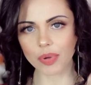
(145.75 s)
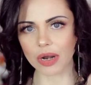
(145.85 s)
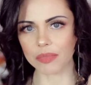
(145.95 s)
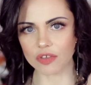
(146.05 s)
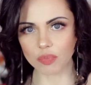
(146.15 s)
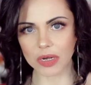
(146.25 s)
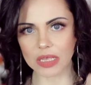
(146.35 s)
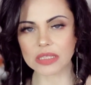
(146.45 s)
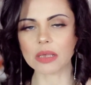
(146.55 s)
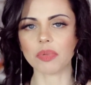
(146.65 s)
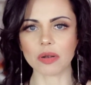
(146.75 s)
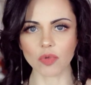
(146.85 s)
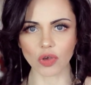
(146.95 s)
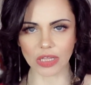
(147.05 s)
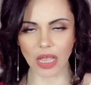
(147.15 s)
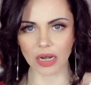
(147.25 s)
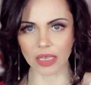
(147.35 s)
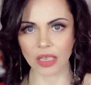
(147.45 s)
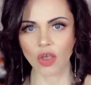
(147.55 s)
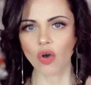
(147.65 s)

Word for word: per la mia esperienza e per il mio canale.